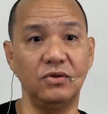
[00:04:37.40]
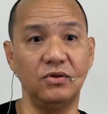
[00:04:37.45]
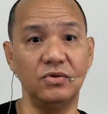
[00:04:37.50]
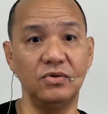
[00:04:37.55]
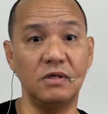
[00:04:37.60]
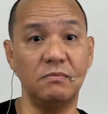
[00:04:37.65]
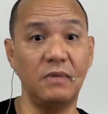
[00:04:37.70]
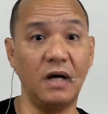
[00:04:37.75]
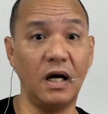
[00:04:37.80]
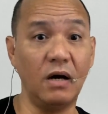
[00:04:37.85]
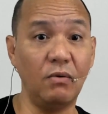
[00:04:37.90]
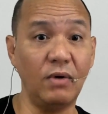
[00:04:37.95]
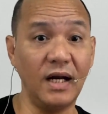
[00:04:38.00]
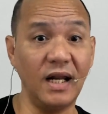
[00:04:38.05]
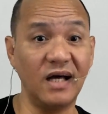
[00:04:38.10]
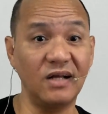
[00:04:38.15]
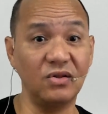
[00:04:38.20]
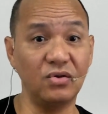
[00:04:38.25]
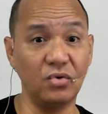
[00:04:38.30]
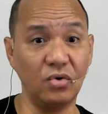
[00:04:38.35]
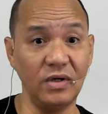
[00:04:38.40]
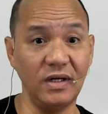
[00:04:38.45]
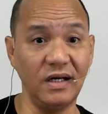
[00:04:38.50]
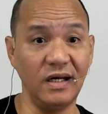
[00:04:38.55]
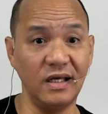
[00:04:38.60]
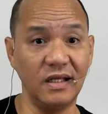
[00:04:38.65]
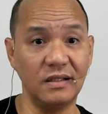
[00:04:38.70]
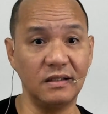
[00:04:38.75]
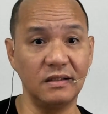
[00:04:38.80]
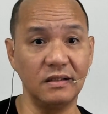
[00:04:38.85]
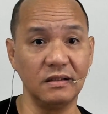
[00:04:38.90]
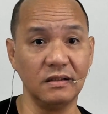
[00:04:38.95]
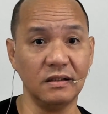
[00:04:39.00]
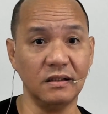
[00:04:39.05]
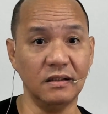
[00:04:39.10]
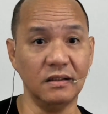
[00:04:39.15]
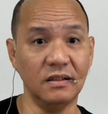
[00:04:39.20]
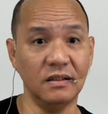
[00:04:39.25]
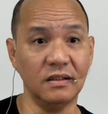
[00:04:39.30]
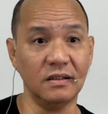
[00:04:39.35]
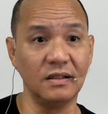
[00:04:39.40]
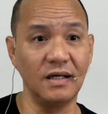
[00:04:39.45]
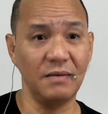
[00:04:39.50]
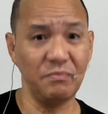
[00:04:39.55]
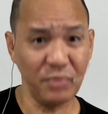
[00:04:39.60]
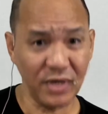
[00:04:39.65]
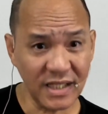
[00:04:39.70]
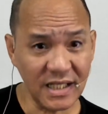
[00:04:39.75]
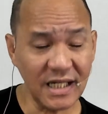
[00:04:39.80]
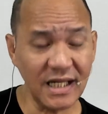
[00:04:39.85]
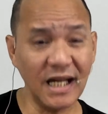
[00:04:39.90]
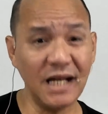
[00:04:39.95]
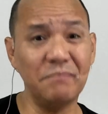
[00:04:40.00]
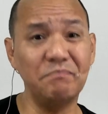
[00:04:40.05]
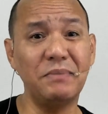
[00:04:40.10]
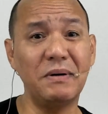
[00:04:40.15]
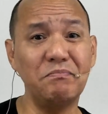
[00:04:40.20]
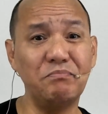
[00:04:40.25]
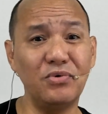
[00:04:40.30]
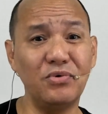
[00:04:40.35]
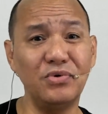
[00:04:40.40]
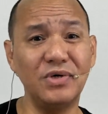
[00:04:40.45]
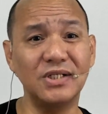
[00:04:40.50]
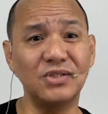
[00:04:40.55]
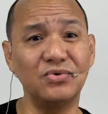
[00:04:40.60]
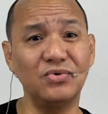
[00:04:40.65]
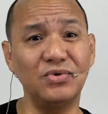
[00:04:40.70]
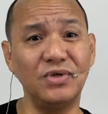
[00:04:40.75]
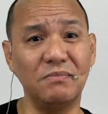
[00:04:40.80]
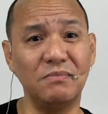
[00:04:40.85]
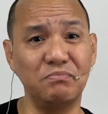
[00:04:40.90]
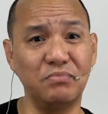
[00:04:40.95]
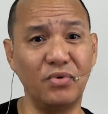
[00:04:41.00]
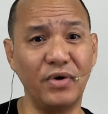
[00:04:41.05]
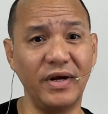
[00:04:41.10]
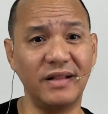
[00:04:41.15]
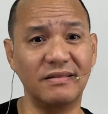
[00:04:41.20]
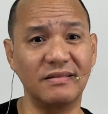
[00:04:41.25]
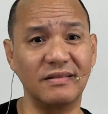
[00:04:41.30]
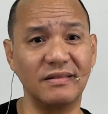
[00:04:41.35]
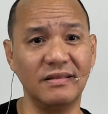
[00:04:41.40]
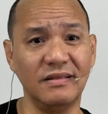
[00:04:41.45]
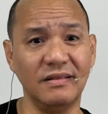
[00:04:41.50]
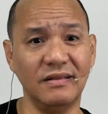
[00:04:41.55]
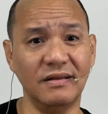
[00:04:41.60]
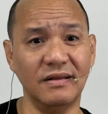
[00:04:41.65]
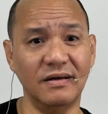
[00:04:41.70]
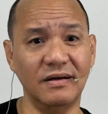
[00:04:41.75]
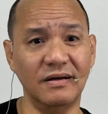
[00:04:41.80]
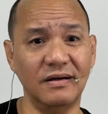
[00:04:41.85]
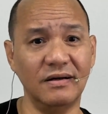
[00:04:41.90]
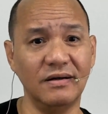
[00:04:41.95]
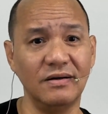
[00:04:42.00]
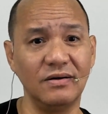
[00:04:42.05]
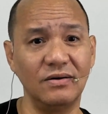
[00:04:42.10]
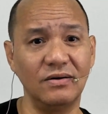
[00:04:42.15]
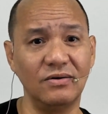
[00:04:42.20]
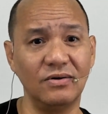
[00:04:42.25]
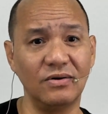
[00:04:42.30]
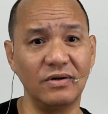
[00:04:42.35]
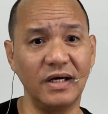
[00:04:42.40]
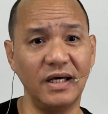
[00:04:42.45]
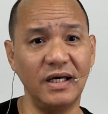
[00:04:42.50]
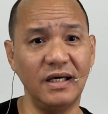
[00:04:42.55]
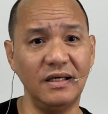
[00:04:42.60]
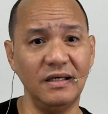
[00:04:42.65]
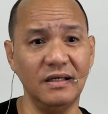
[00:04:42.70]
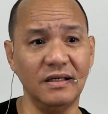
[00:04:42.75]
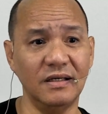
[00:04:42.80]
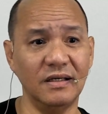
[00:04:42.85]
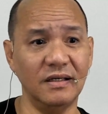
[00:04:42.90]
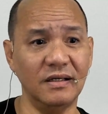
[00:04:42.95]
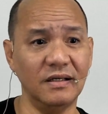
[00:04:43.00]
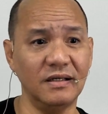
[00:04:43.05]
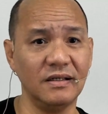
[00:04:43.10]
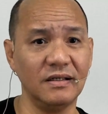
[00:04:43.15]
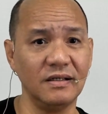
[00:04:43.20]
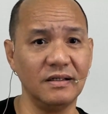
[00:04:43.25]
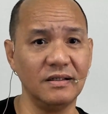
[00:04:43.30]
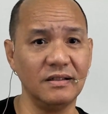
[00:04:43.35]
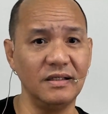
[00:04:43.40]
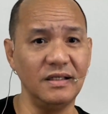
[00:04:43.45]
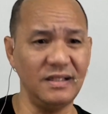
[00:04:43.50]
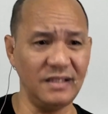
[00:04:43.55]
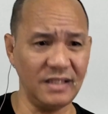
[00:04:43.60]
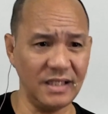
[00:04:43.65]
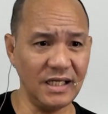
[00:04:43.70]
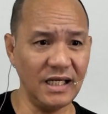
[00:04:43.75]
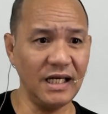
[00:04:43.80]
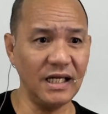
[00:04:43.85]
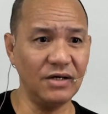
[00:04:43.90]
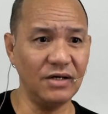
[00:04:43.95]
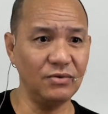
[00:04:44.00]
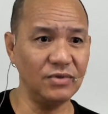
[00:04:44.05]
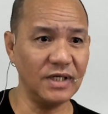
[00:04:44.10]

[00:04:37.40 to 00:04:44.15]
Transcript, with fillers: dun sa mga walang toilet, ah, pwede nilang pampunas to ng puwet. Okay? Itigil na ho